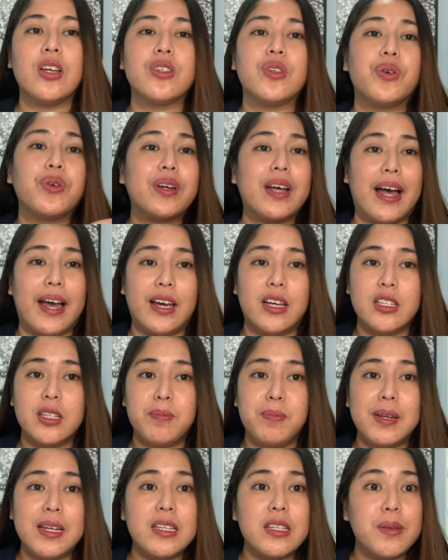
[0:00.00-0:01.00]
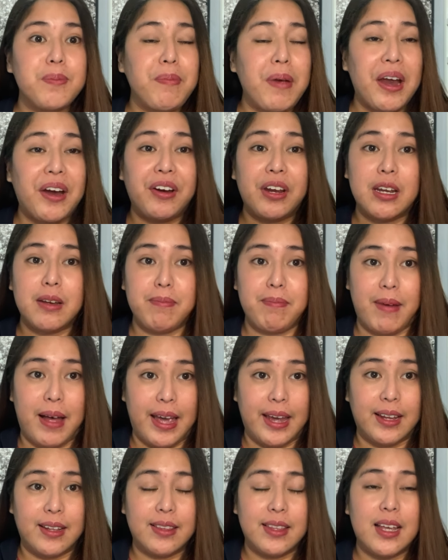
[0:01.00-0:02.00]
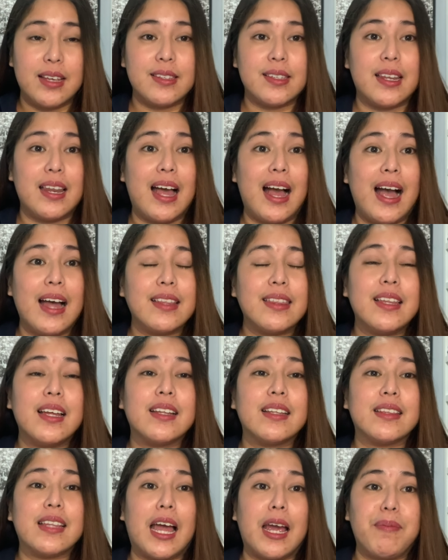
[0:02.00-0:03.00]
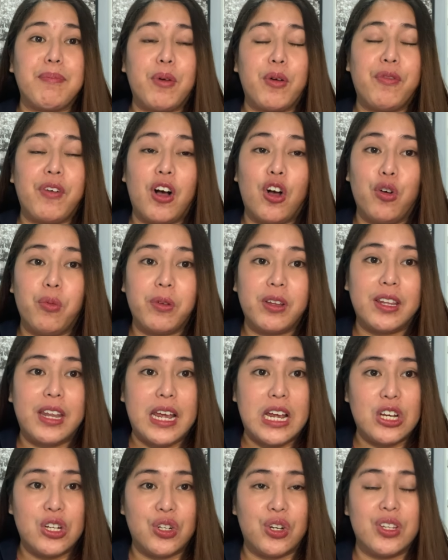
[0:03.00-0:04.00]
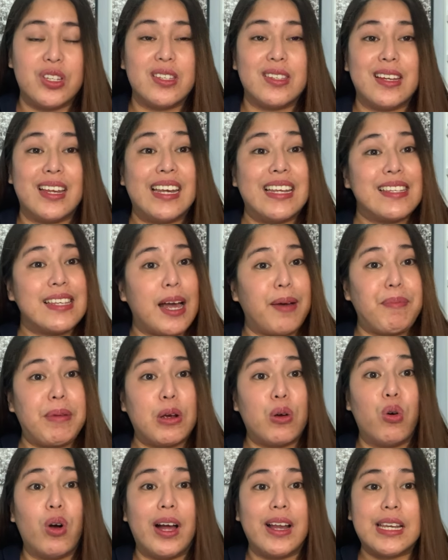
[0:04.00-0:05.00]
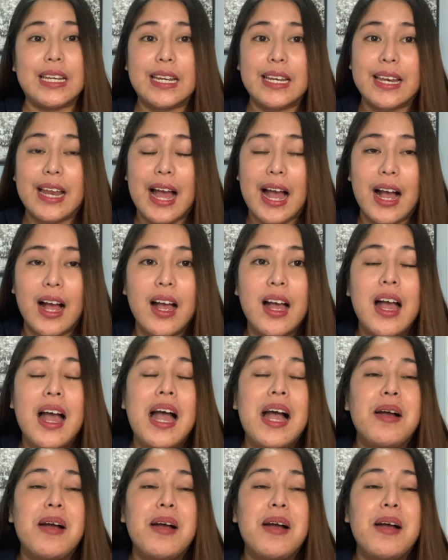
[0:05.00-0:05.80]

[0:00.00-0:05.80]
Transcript: So guys, please bear in mind na sa lahat ng type of accommodations na nasabi ko kanina,